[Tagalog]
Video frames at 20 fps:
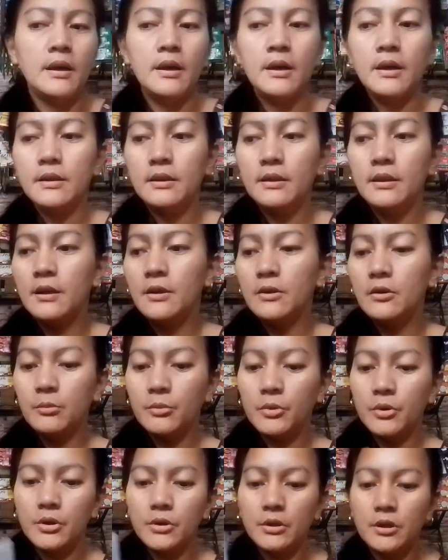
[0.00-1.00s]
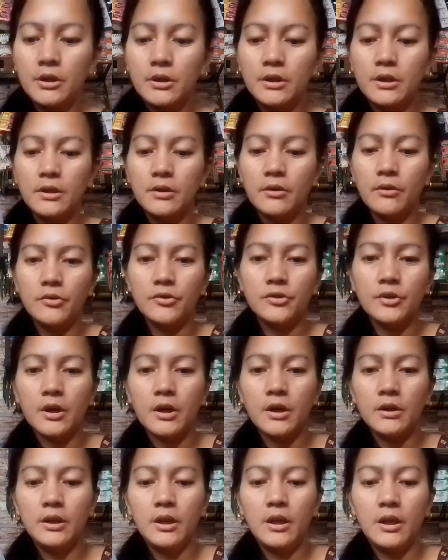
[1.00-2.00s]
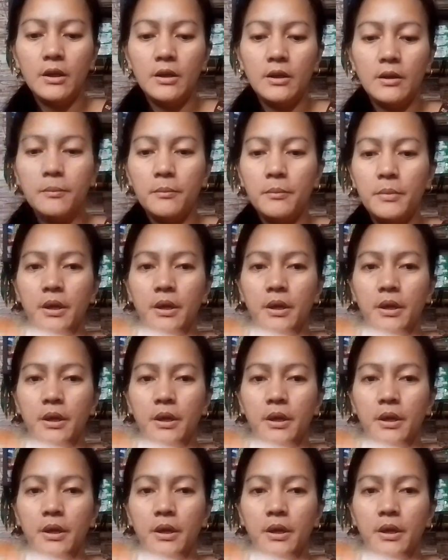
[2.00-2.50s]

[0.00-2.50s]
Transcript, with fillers: And then, umorder din ako sa kanila ng